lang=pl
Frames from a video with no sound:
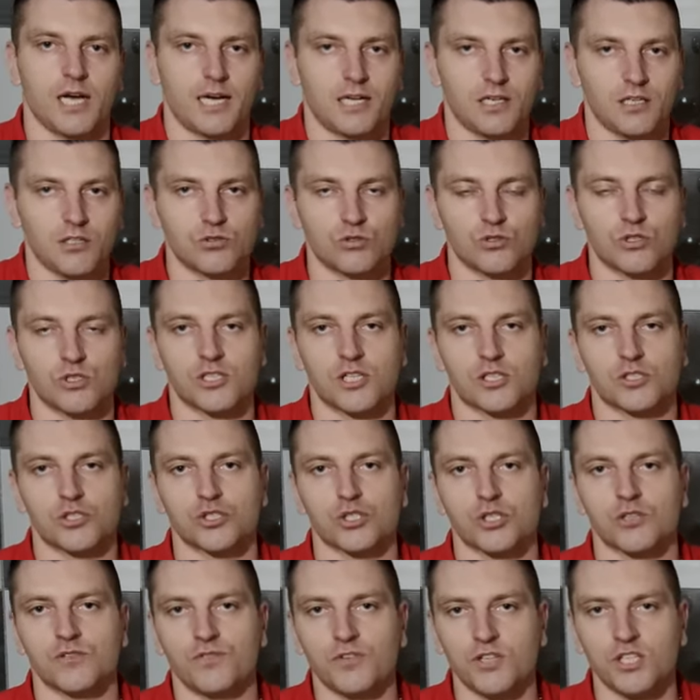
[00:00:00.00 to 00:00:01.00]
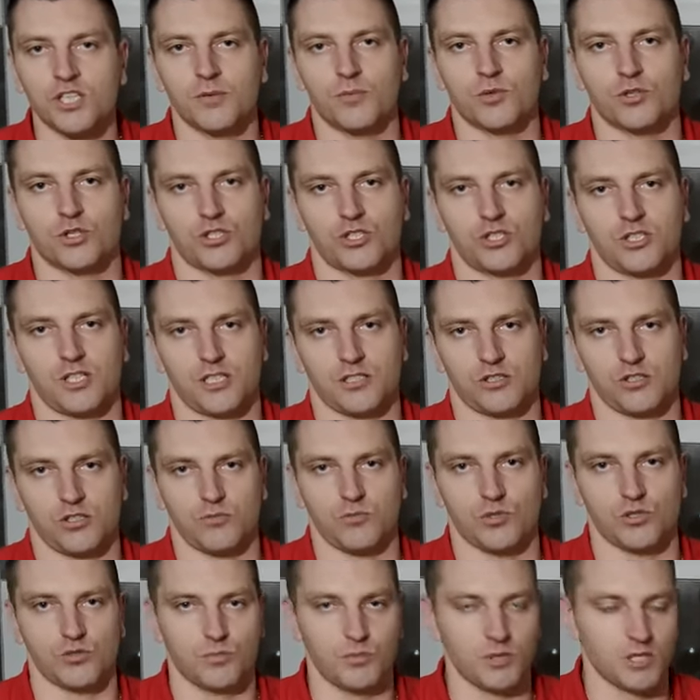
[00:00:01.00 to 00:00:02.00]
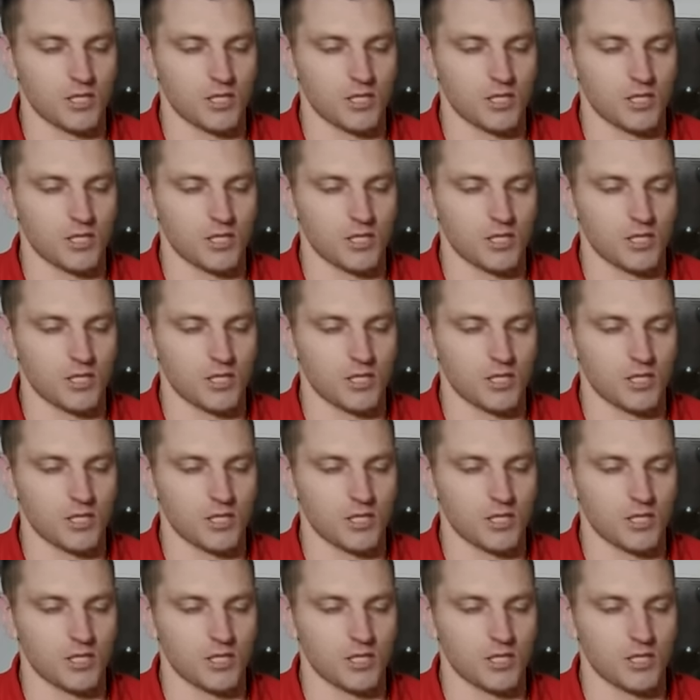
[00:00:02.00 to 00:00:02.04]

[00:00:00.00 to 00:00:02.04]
ale to nie znaczy, że Wy nie możecie tak zrobić.